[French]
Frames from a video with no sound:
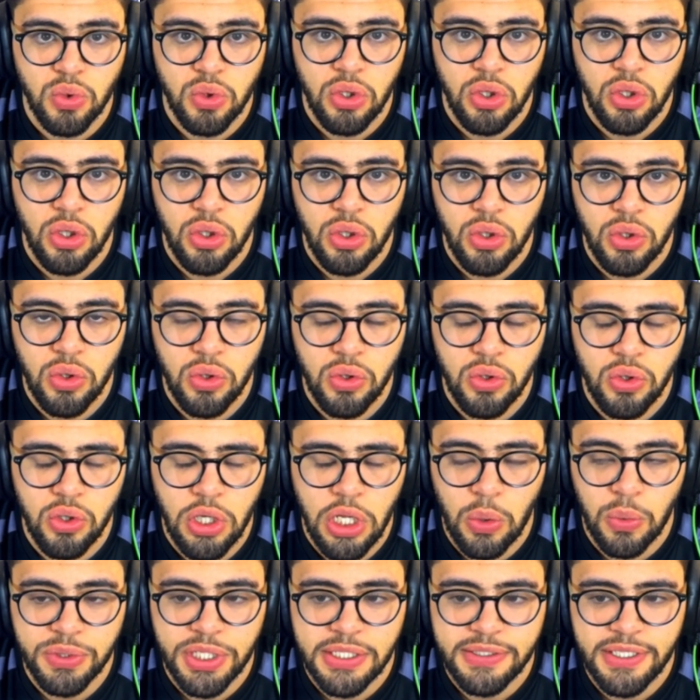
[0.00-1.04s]
Euh, la
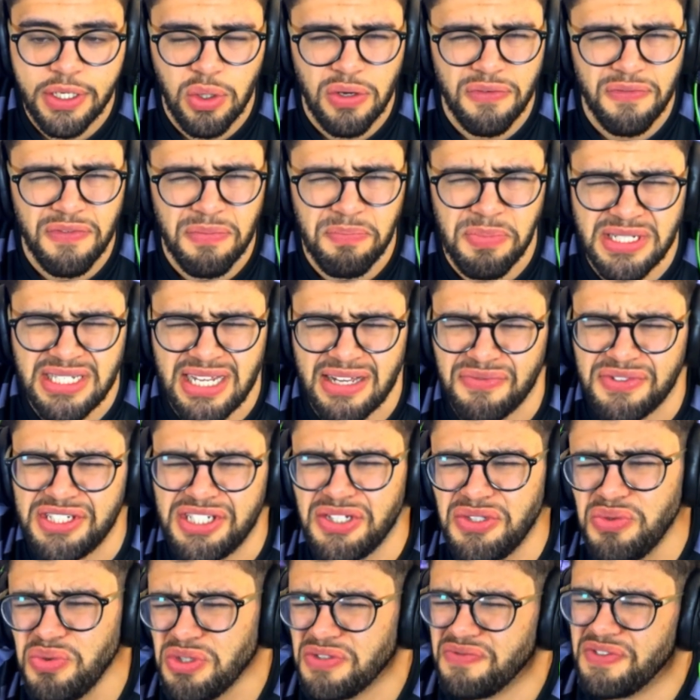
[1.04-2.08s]
contre-attaque, il fait pas ça.
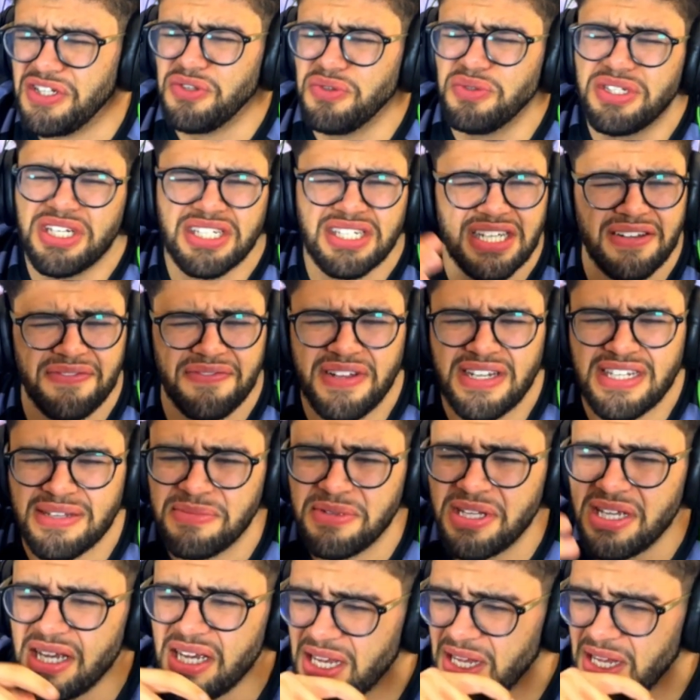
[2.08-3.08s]
Vinicius, Vinicius, qu'est-ce qu'il fait, les amis